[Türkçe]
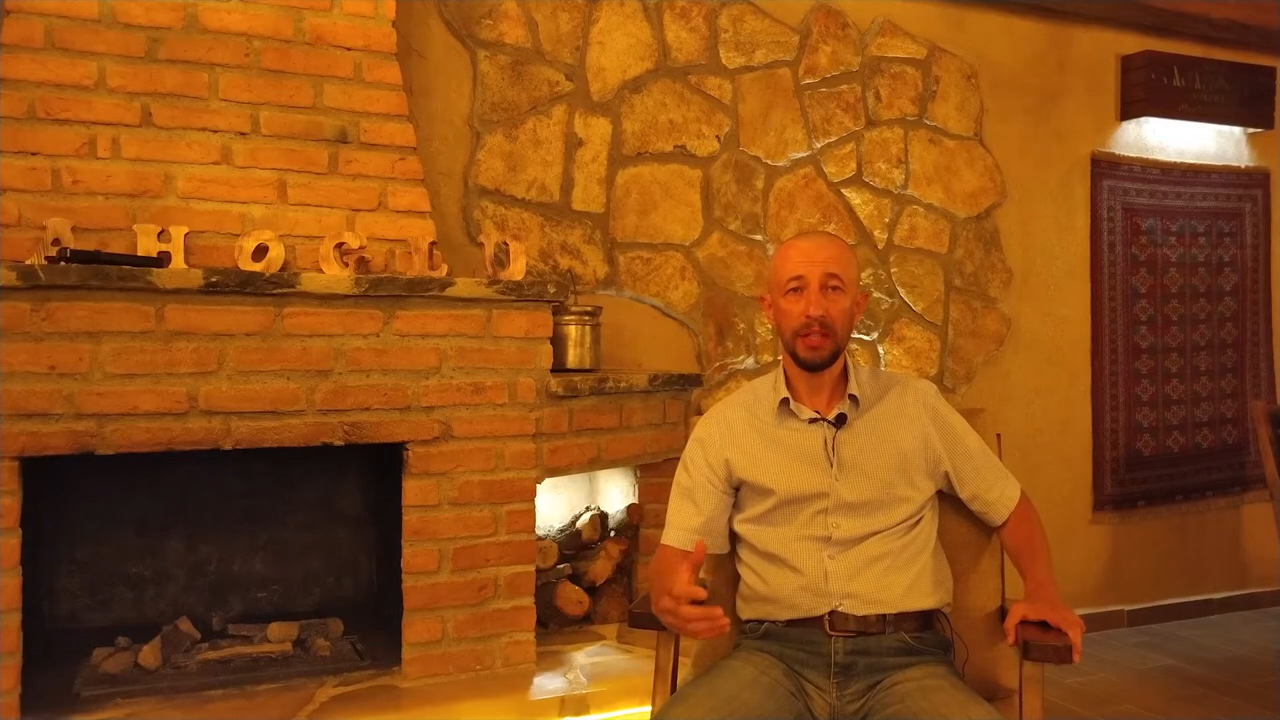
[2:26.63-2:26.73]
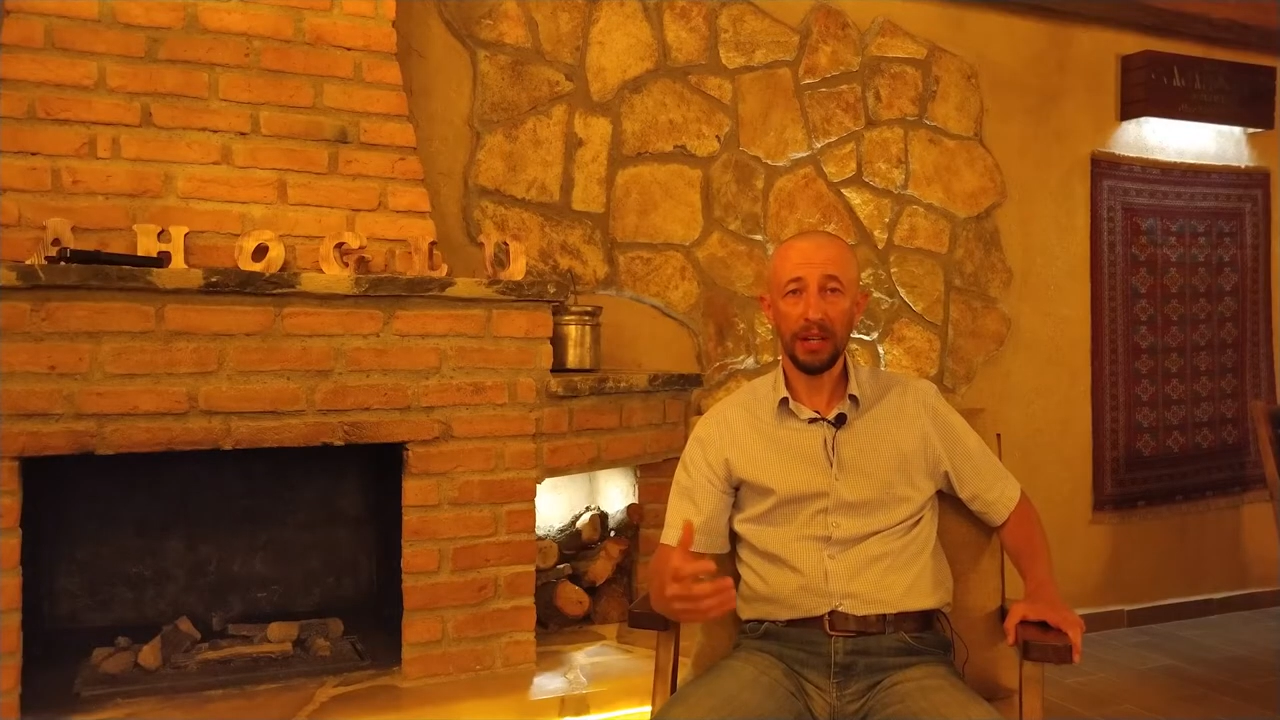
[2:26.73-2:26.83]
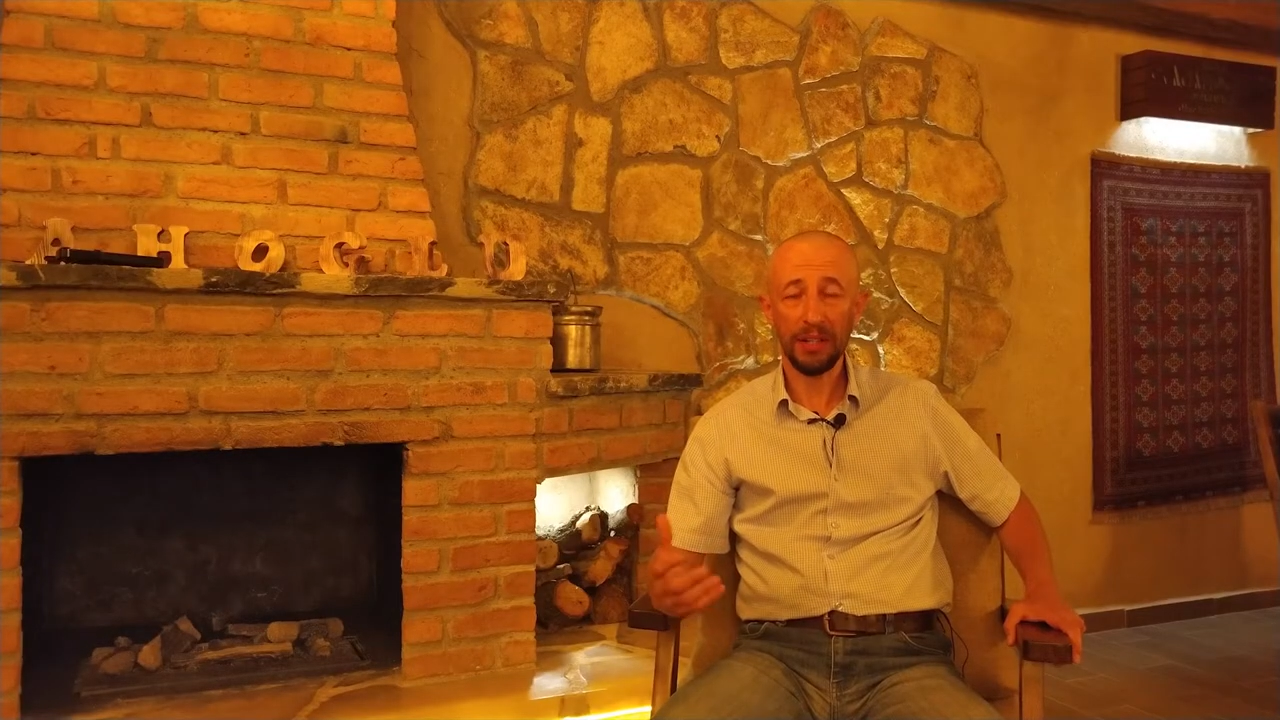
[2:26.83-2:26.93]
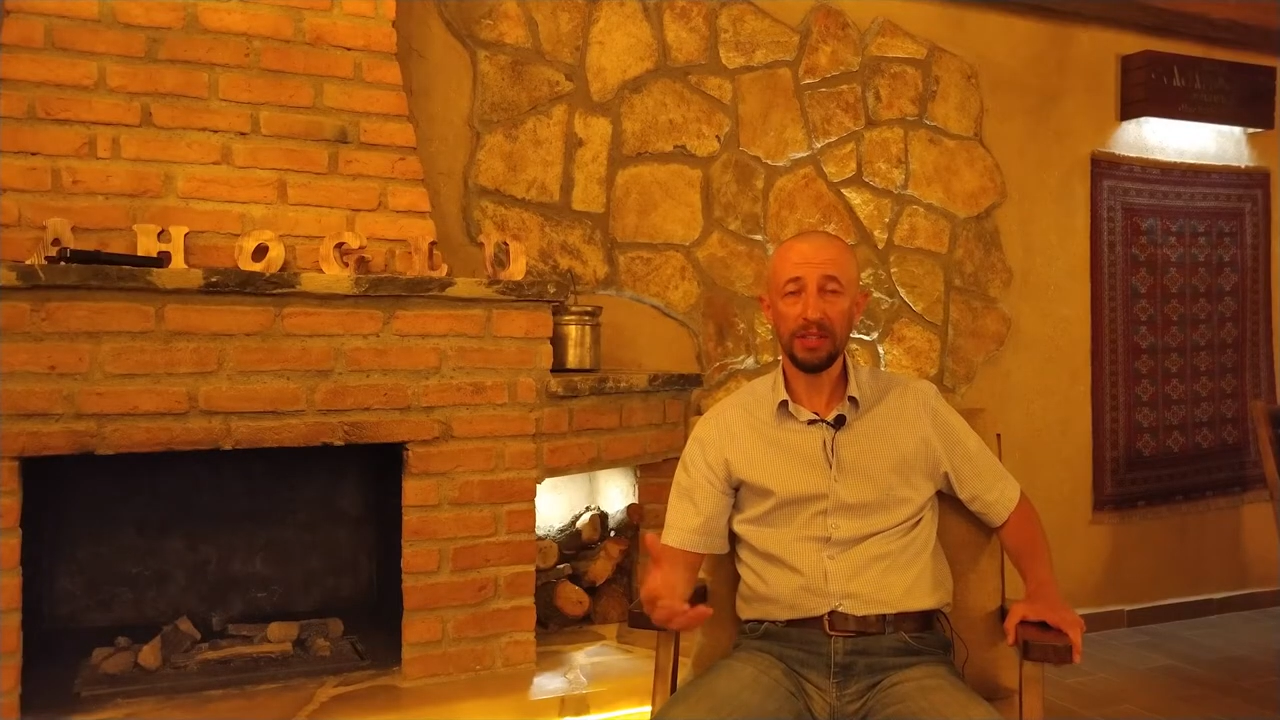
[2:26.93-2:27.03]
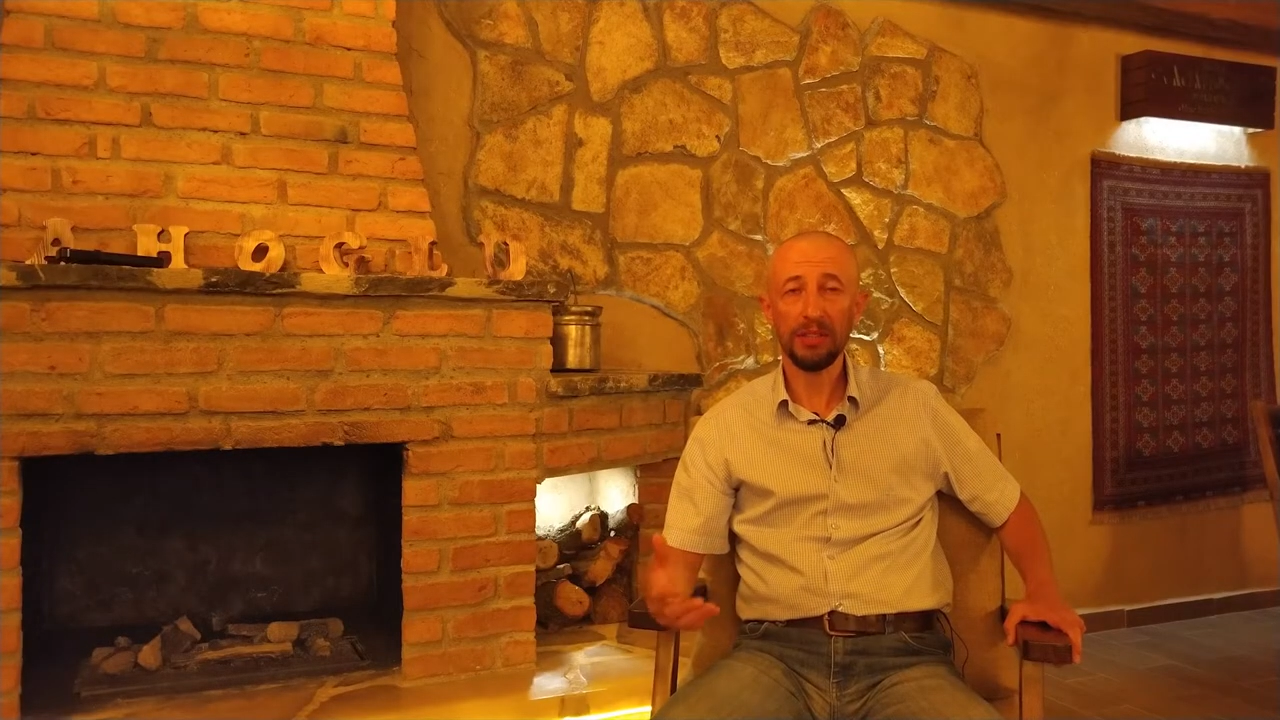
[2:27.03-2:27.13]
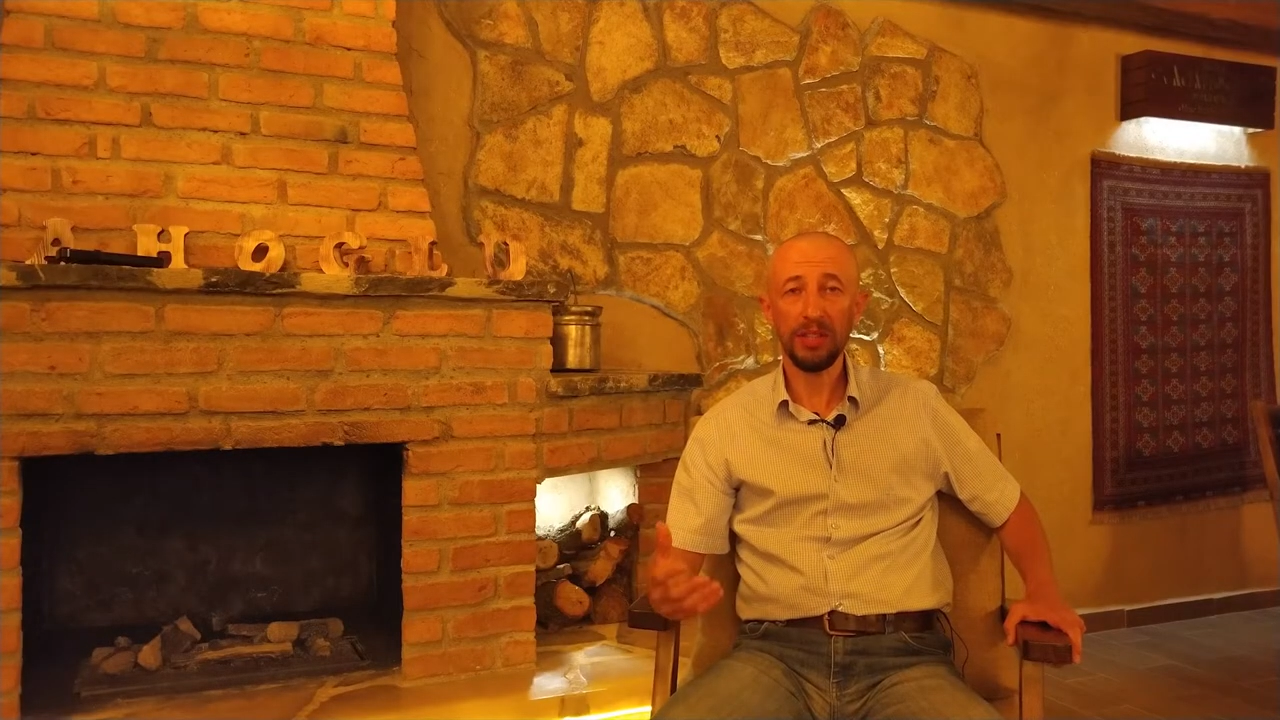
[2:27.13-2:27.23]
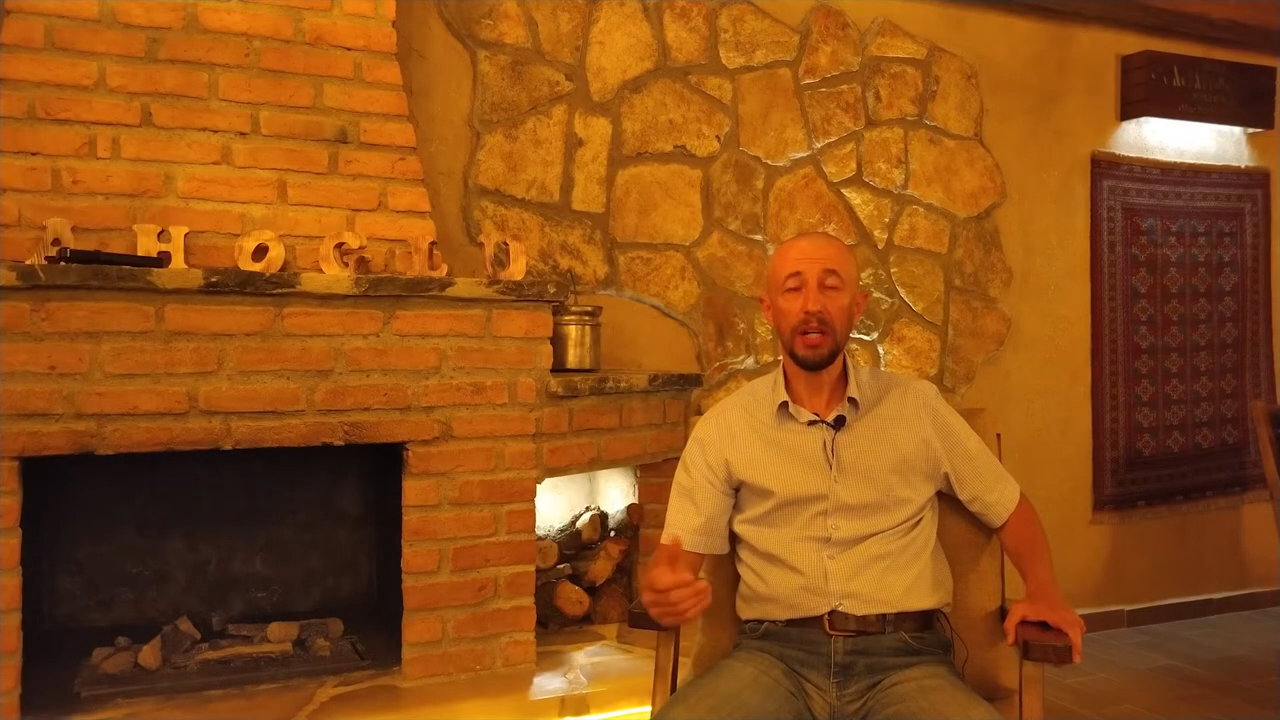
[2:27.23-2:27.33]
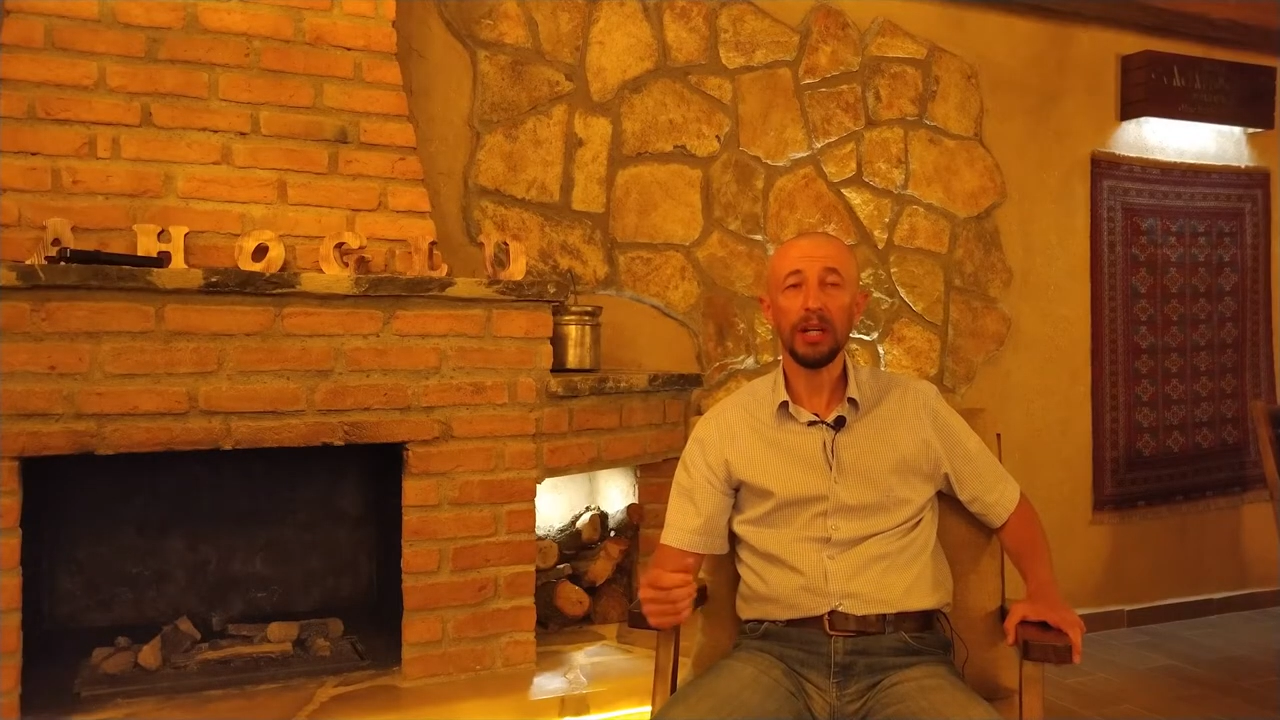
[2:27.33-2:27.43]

gayret ettiği